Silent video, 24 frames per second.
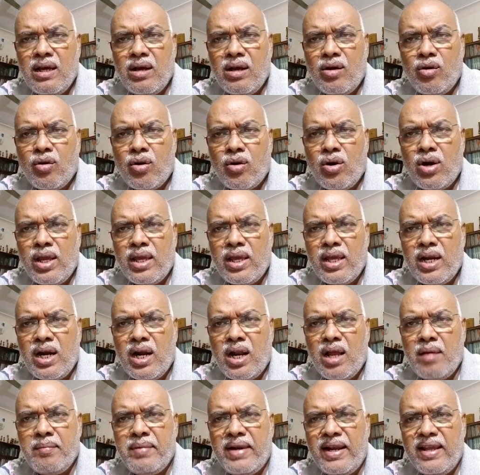கொரோனா
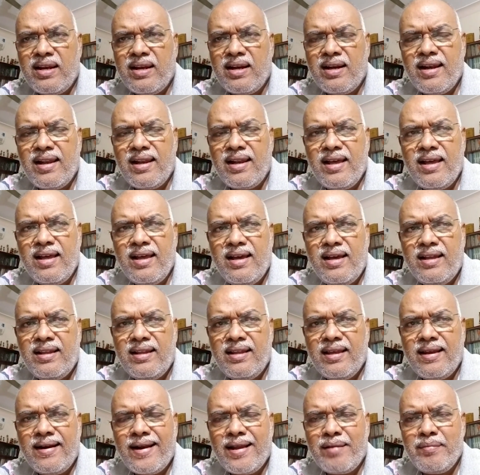இரண்டாம் அலை இருக்குல்ல அந்த
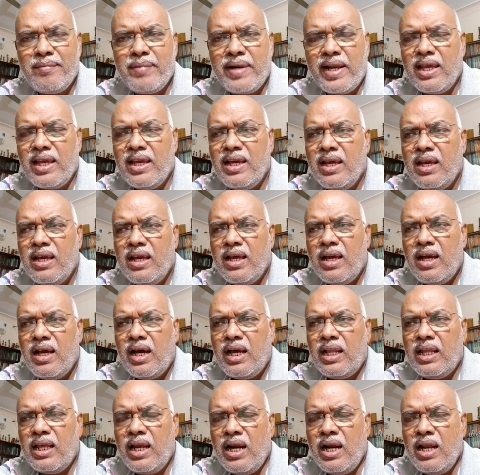இரண்டாம் அலை
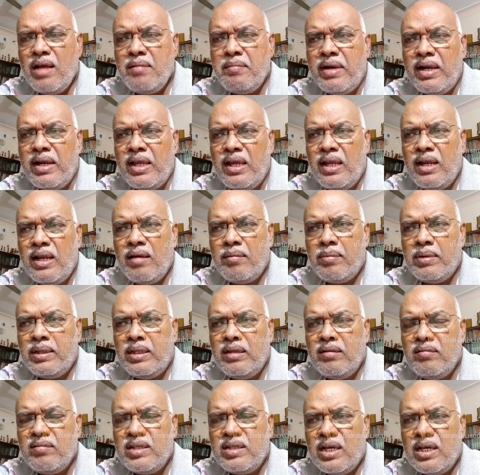அந்த இரண்டாம் அலையில்
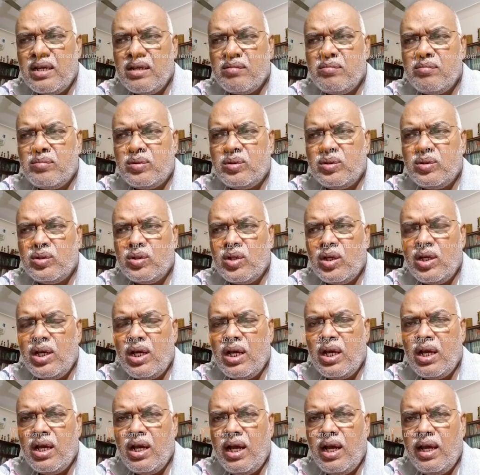பற்றி விசாரிக்கும் பொழுது
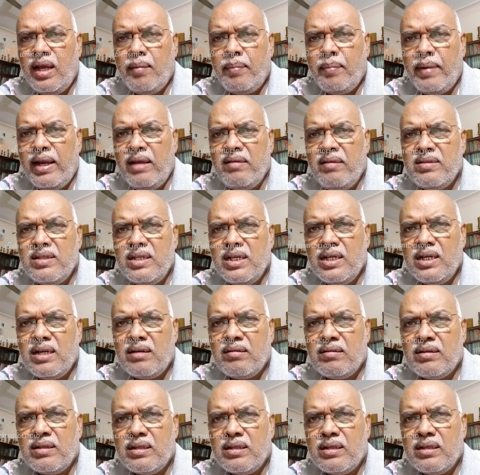அதில் பல விஷயங்களை
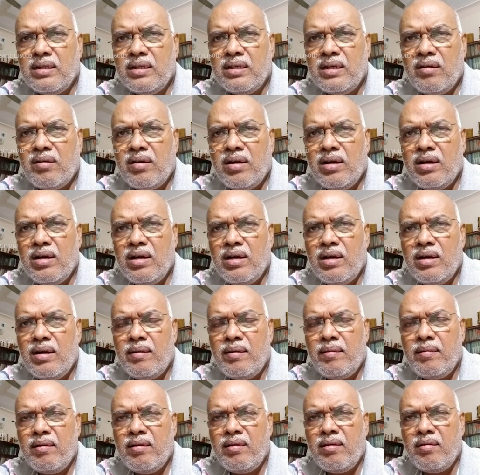வந்து
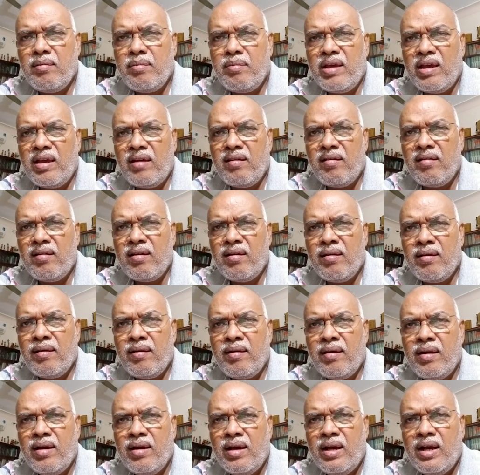அவர்கள்
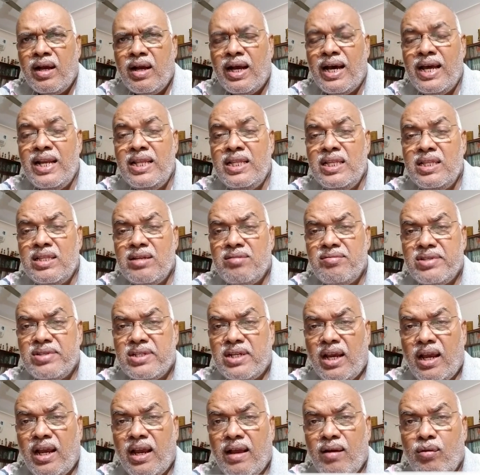கருத்து
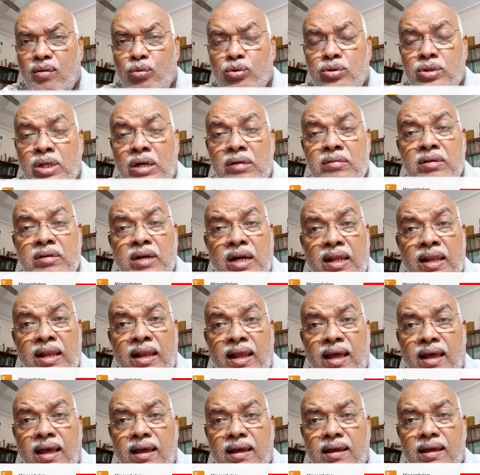தெரிவிச்சிருக்காங்க உத்தரவுகள்
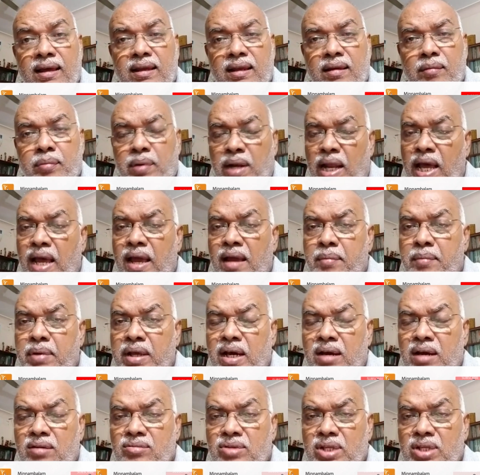இல்லை இப்போ நான் எப்படி
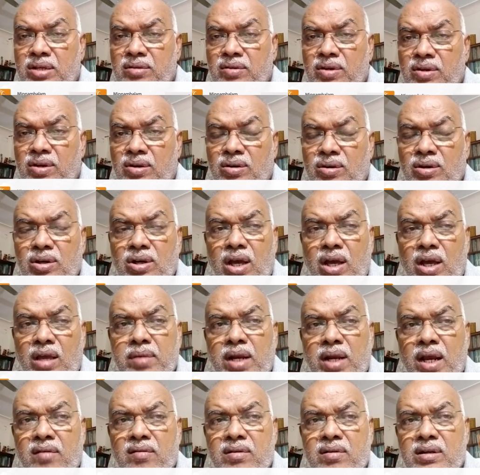கருத்து தெரிவிக்கிறேனோ அது
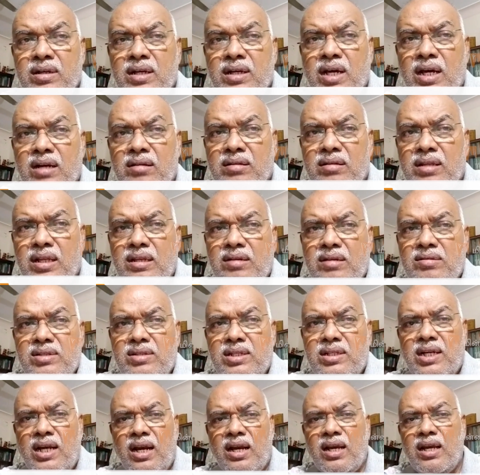மாதிரி அவர்களும் கருத்து தான்
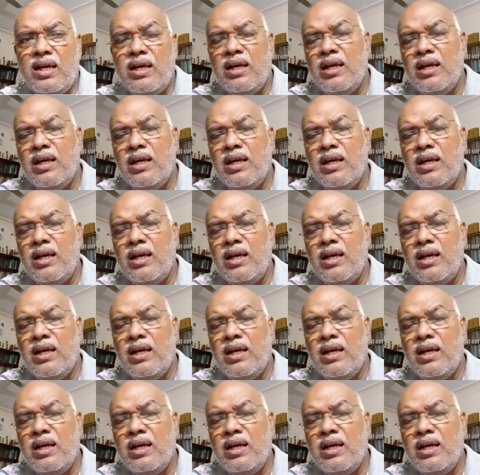தெரிவிச்சிருக்காங்க